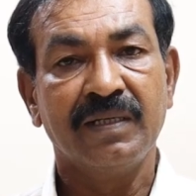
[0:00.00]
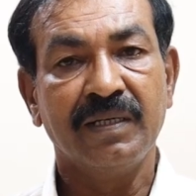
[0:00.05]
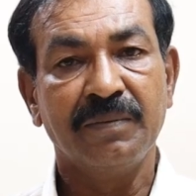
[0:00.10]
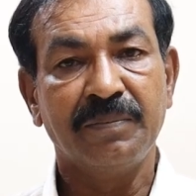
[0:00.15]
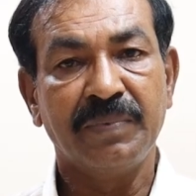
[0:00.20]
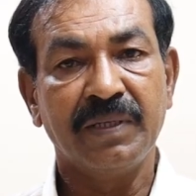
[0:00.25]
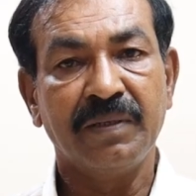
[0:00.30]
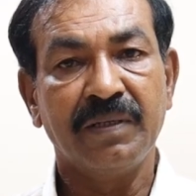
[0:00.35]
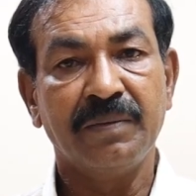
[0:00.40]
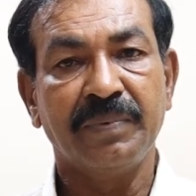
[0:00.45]

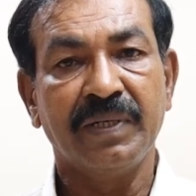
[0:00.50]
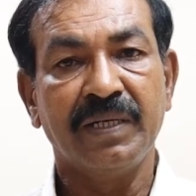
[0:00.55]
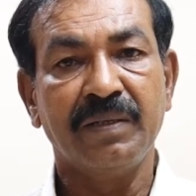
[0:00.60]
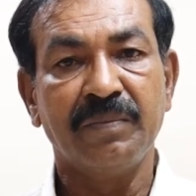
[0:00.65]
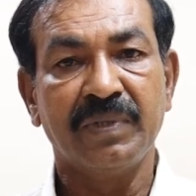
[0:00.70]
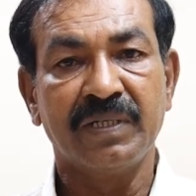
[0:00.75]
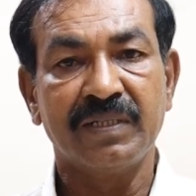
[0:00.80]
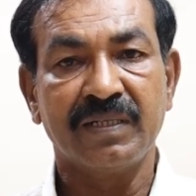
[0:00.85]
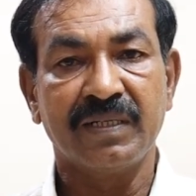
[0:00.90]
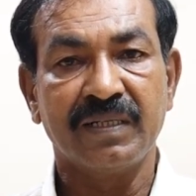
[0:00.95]
எப்படி
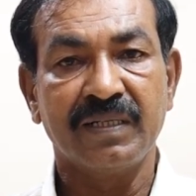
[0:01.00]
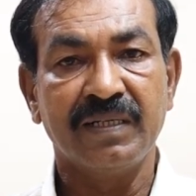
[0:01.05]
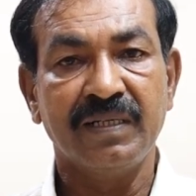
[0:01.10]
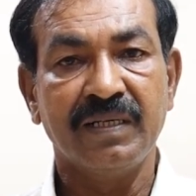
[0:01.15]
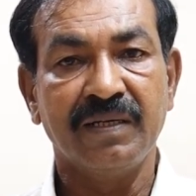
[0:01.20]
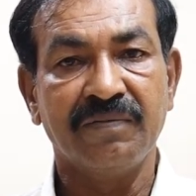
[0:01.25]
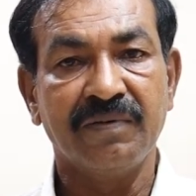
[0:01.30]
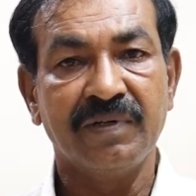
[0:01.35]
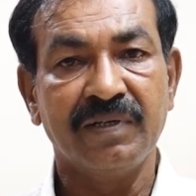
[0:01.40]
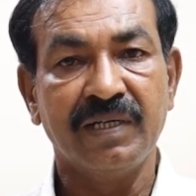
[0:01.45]
பயன்படுத்துறது
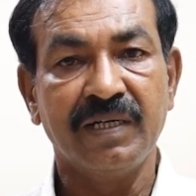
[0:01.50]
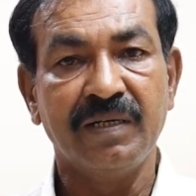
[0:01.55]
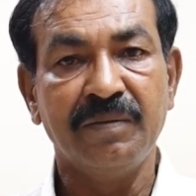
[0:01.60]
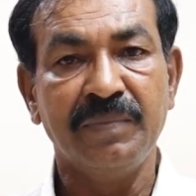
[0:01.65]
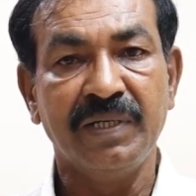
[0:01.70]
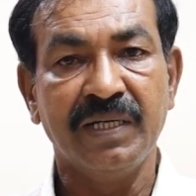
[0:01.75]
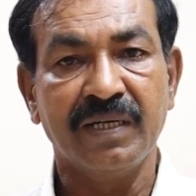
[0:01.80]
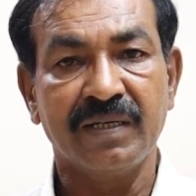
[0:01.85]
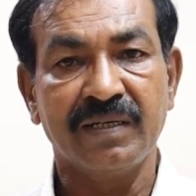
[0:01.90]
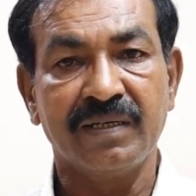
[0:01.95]
எவ்வளோ
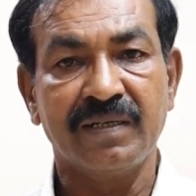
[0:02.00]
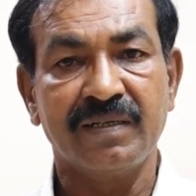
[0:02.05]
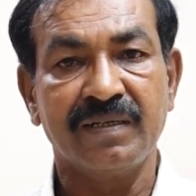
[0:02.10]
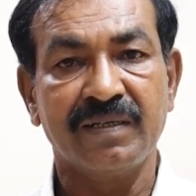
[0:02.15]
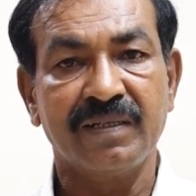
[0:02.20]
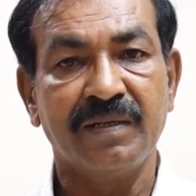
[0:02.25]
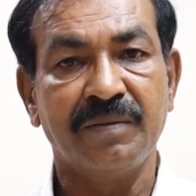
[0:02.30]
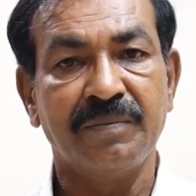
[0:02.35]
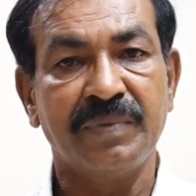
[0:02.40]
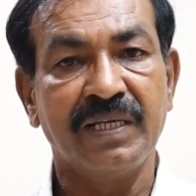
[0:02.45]
எளிமையாக
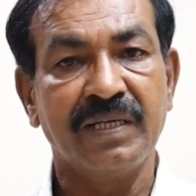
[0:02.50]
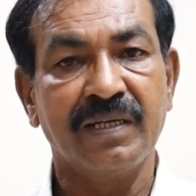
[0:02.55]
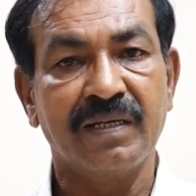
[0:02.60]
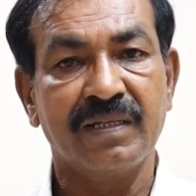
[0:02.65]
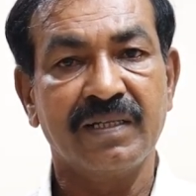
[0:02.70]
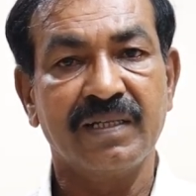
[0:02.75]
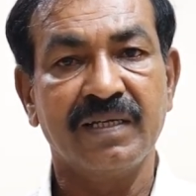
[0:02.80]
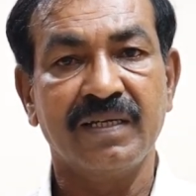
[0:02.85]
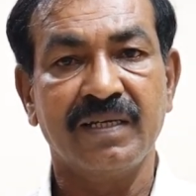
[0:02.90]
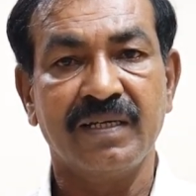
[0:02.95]
இருக்குது
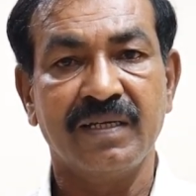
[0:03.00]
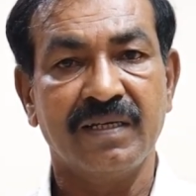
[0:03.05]
அப்படிங்கிறத